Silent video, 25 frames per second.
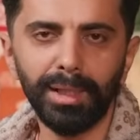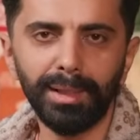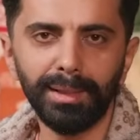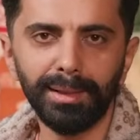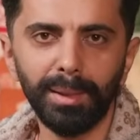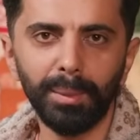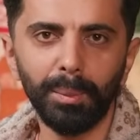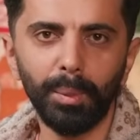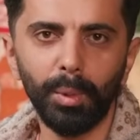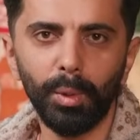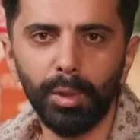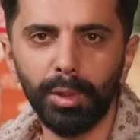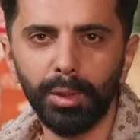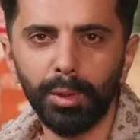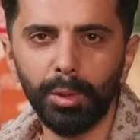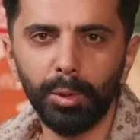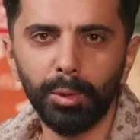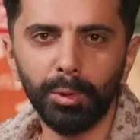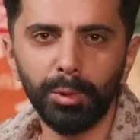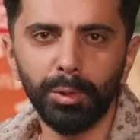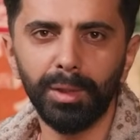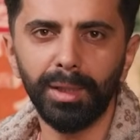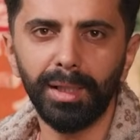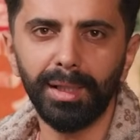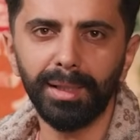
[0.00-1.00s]
aklına böyle
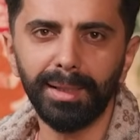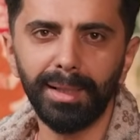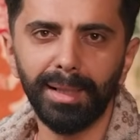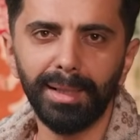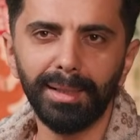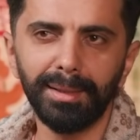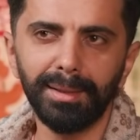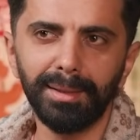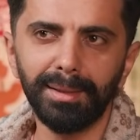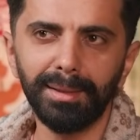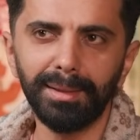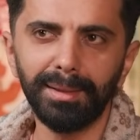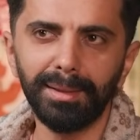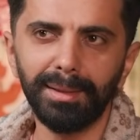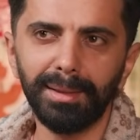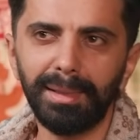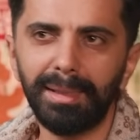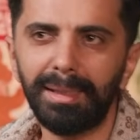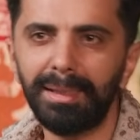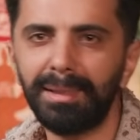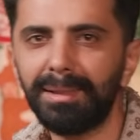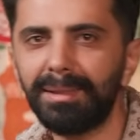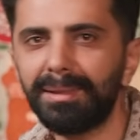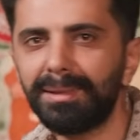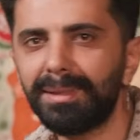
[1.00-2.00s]
görüntüler geldi.
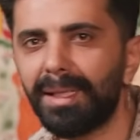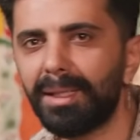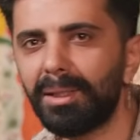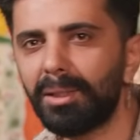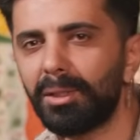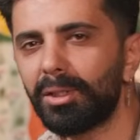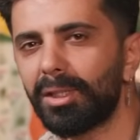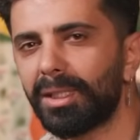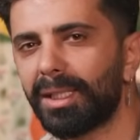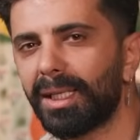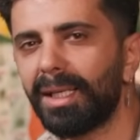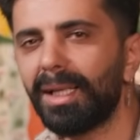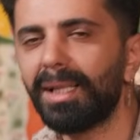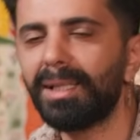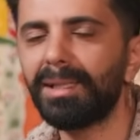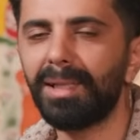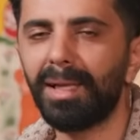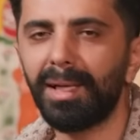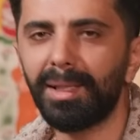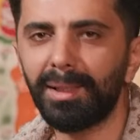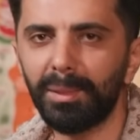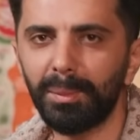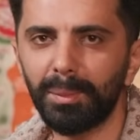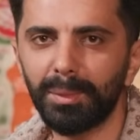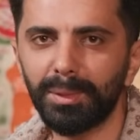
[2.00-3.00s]
Hindistan deyince genelde
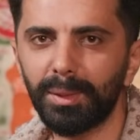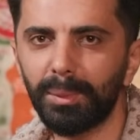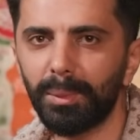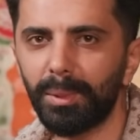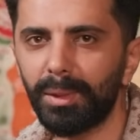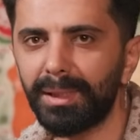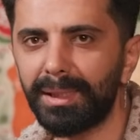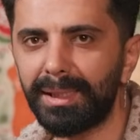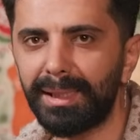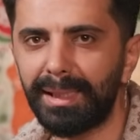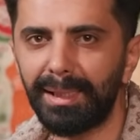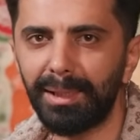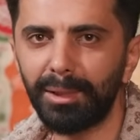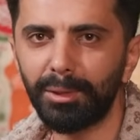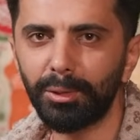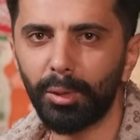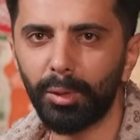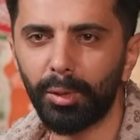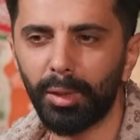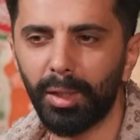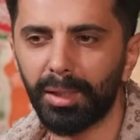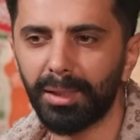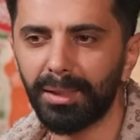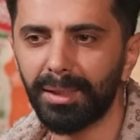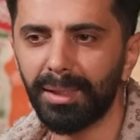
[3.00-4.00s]
aklımızda böyle kirli
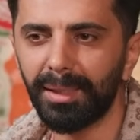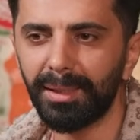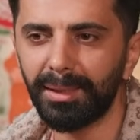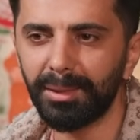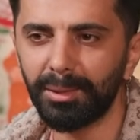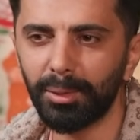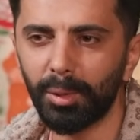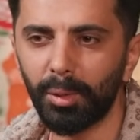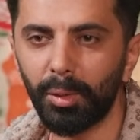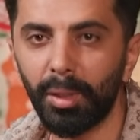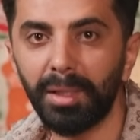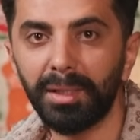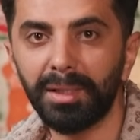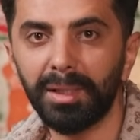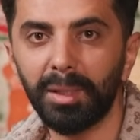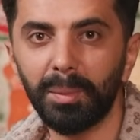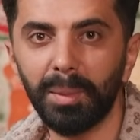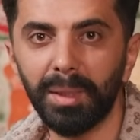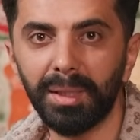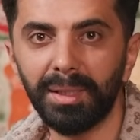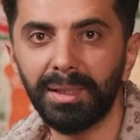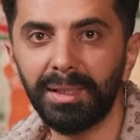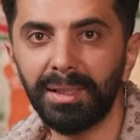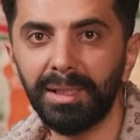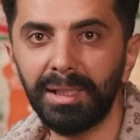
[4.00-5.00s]
sokaklar, sokak
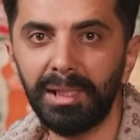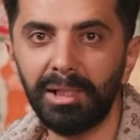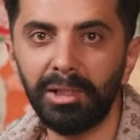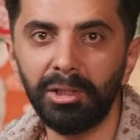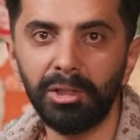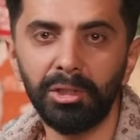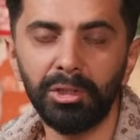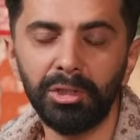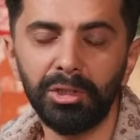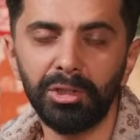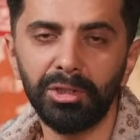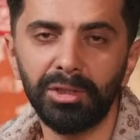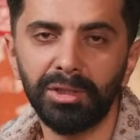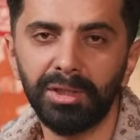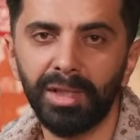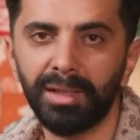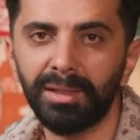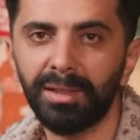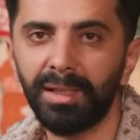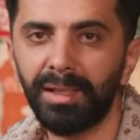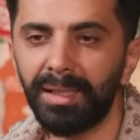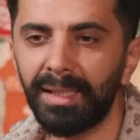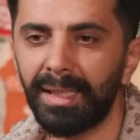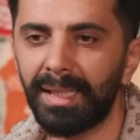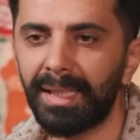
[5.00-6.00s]
yemekleri, ilginç
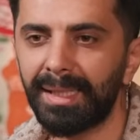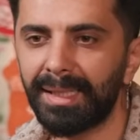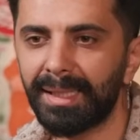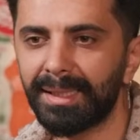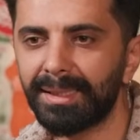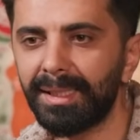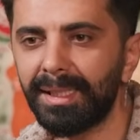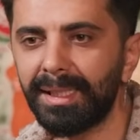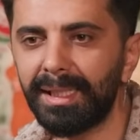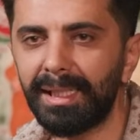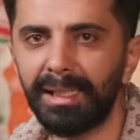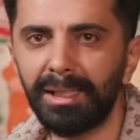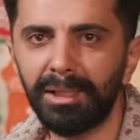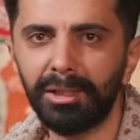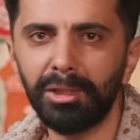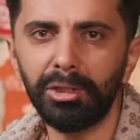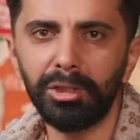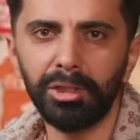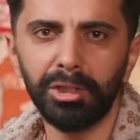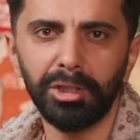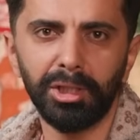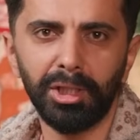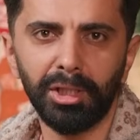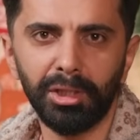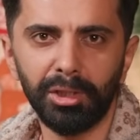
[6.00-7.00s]
insanlar ya da
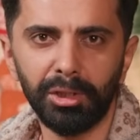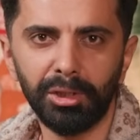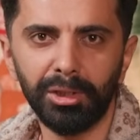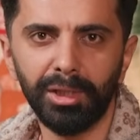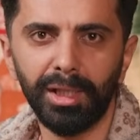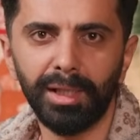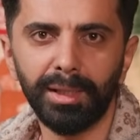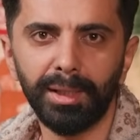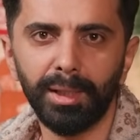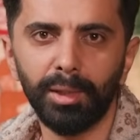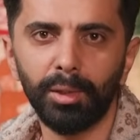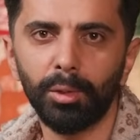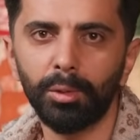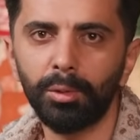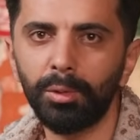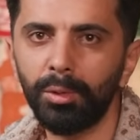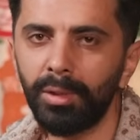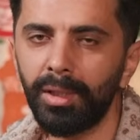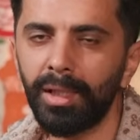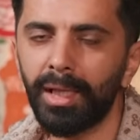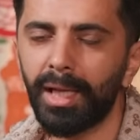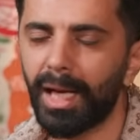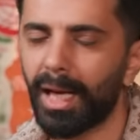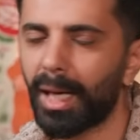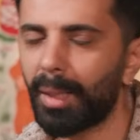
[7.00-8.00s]
ilginç inanışlar geliyordu.
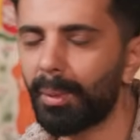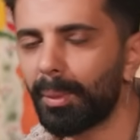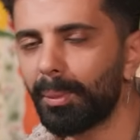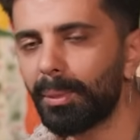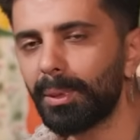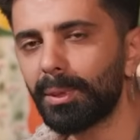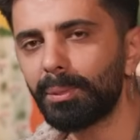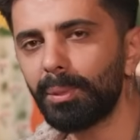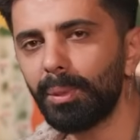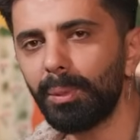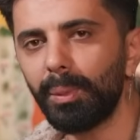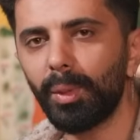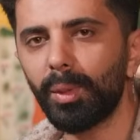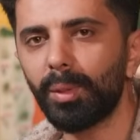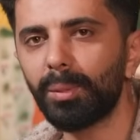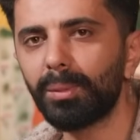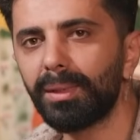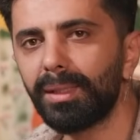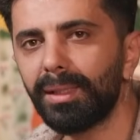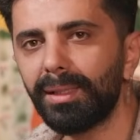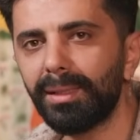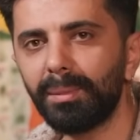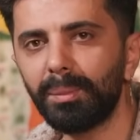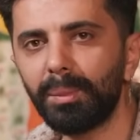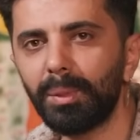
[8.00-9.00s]
Ama biz bu
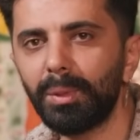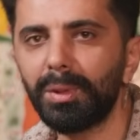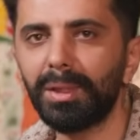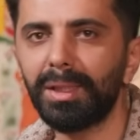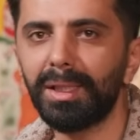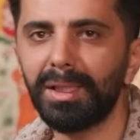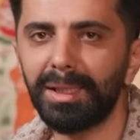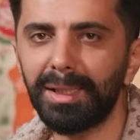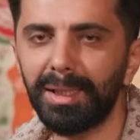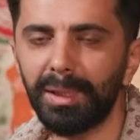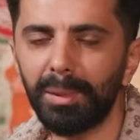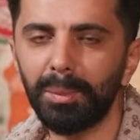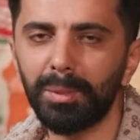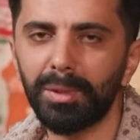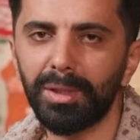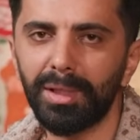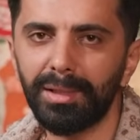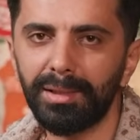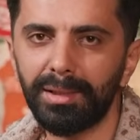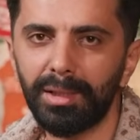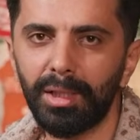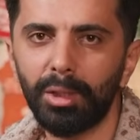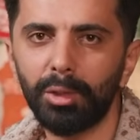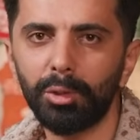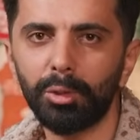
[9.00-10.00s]
bölümde bunlara
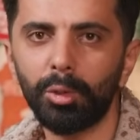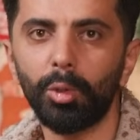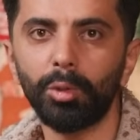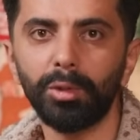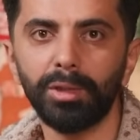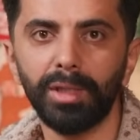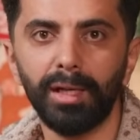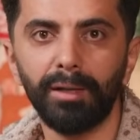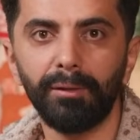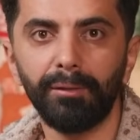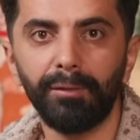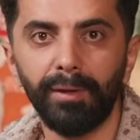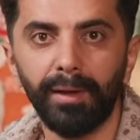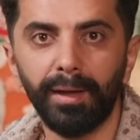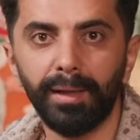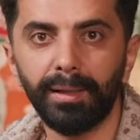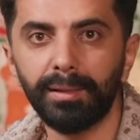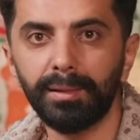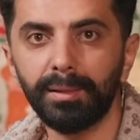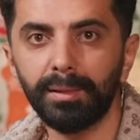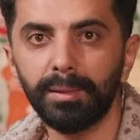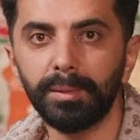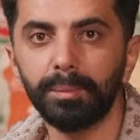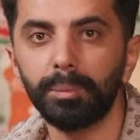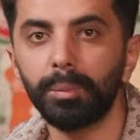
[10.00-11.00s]
girmeyeceğiz. Çok daha
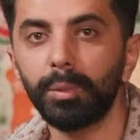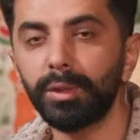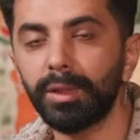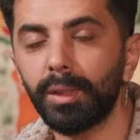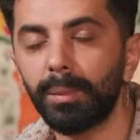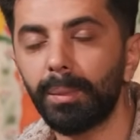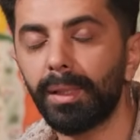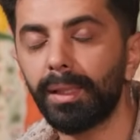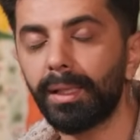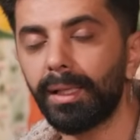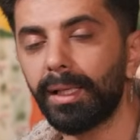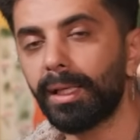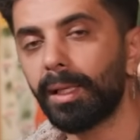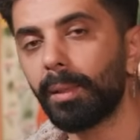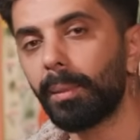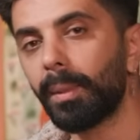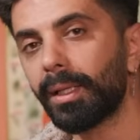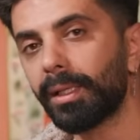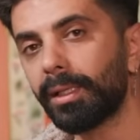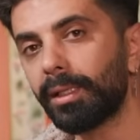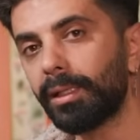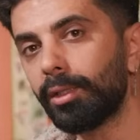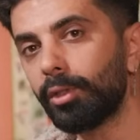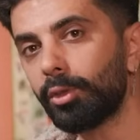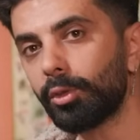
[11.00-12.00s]
farklı, bu zamana kadar
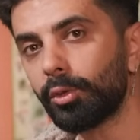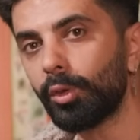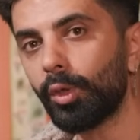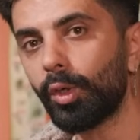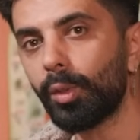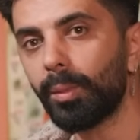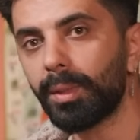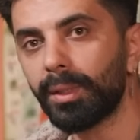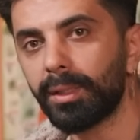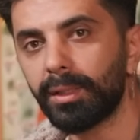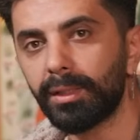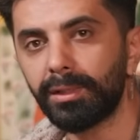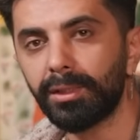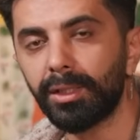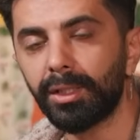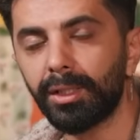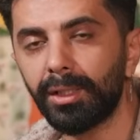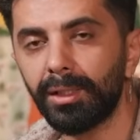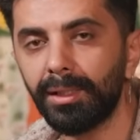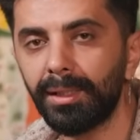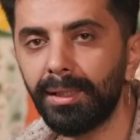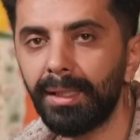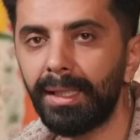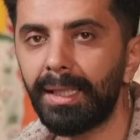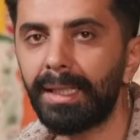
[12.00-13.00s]
belki hiç görmediğiniz
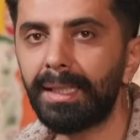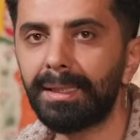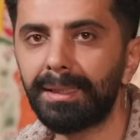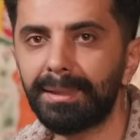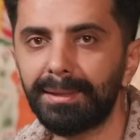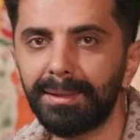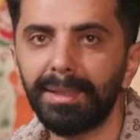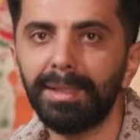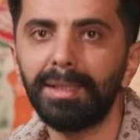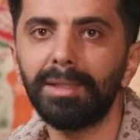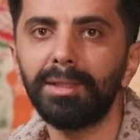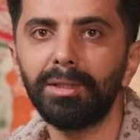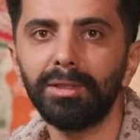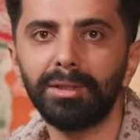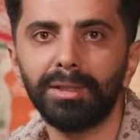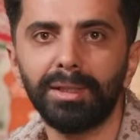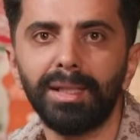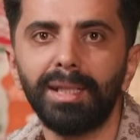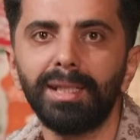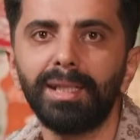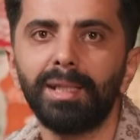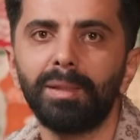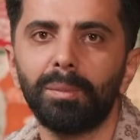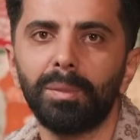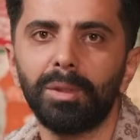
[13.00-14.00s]
şekilde size Hindistan'ı
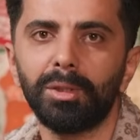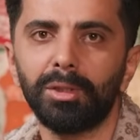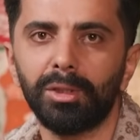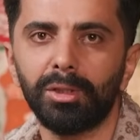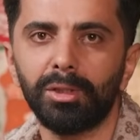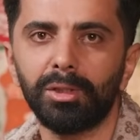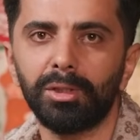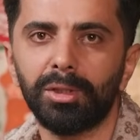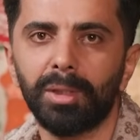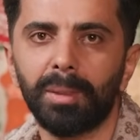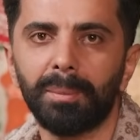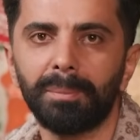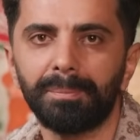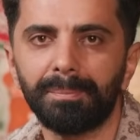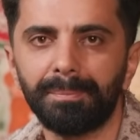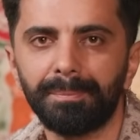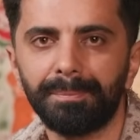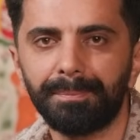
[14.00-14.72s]
anlatmaya çalışacağım.